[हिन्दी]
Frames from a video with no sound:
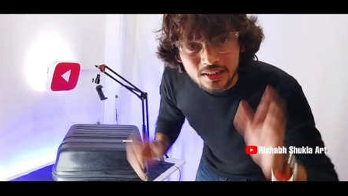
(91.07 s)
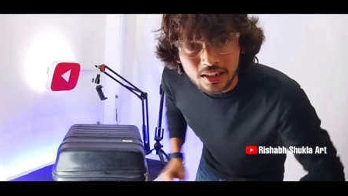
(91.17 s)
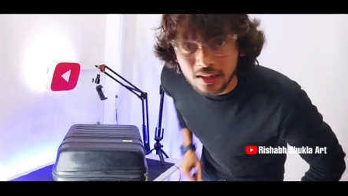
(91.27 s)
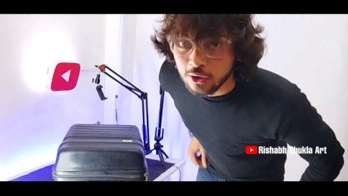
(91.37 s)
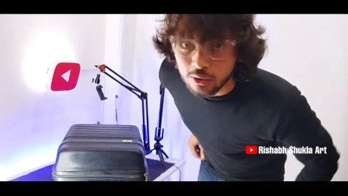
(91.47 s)
लेके
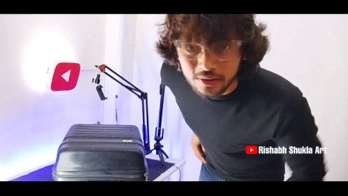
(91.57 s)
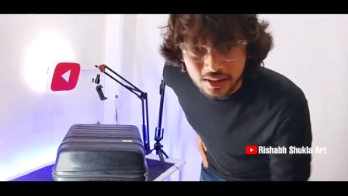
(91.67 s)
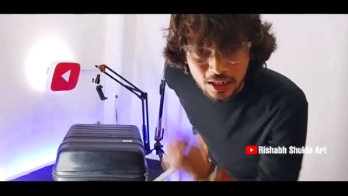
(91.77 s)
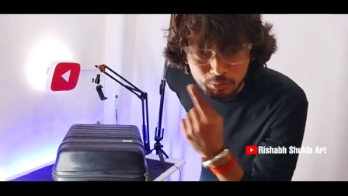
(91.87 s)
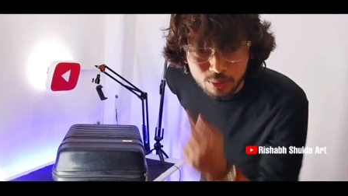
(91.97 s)
जाता है
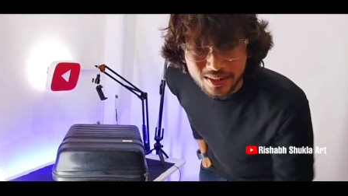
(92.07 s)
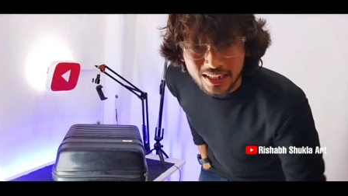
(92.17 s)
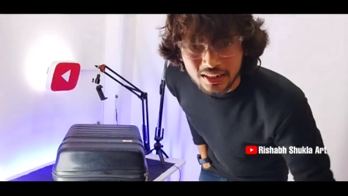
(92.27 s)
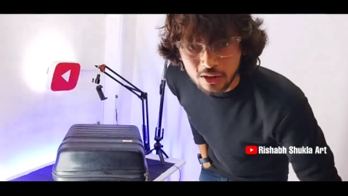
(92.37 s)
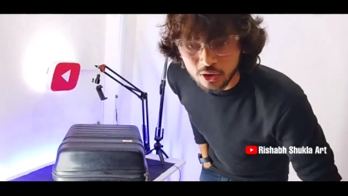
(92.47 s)
गोविंदा एक मूवी
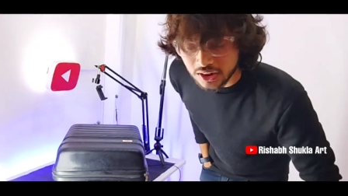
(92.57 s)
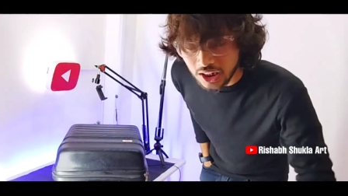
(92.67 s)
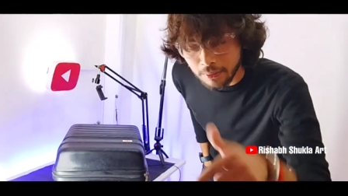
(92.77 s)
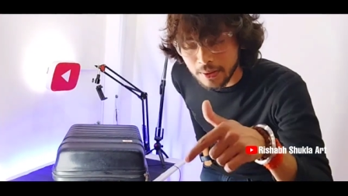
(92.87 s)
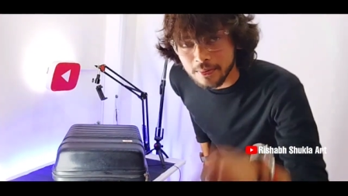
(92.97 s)
रहती है कौन
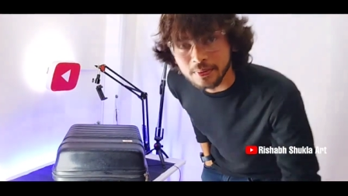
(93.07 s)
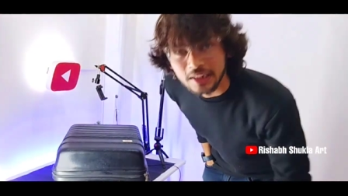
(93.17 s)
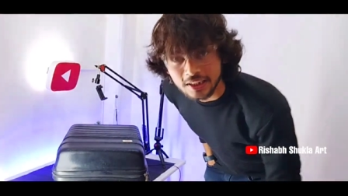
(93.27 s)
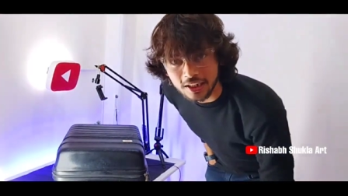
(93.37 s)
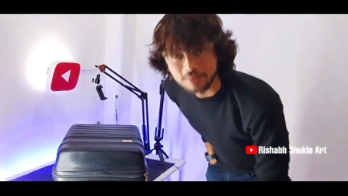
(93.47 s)
सी कमेंट में
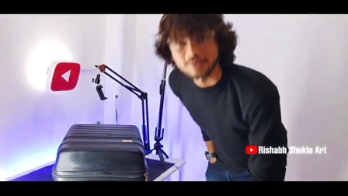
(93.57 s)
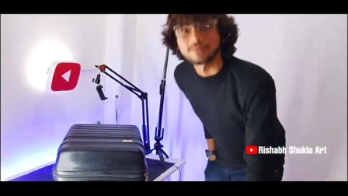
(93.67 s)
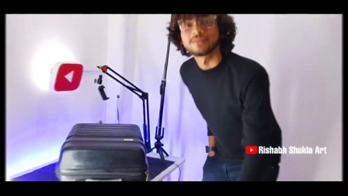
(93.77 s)
बताइए आप